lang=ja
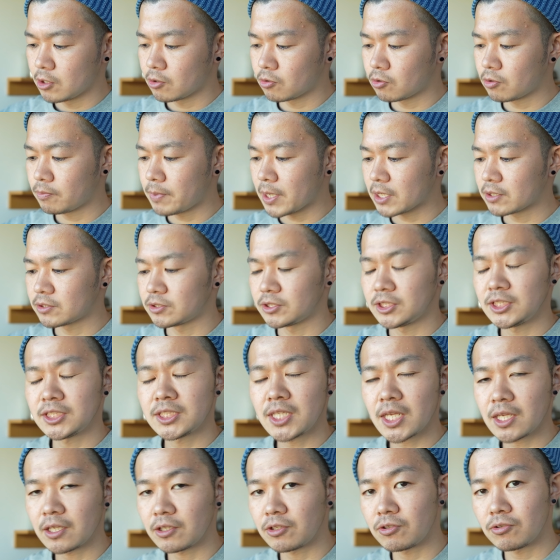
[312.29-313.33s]
このパック
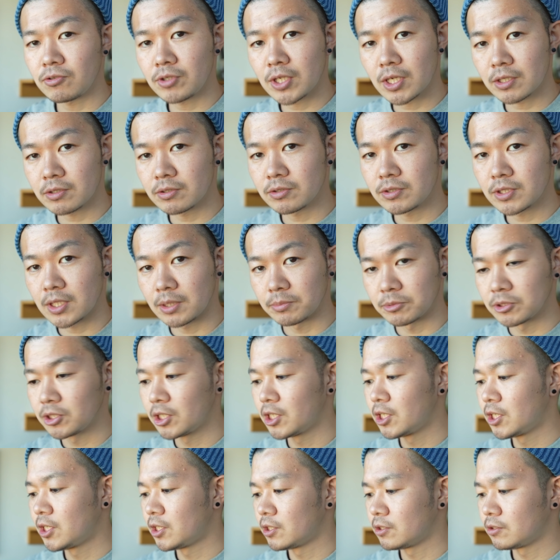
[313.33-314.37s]

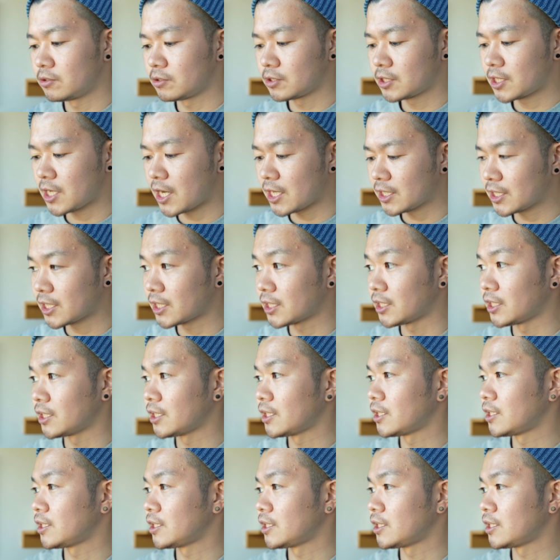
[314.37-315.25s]
2900g かな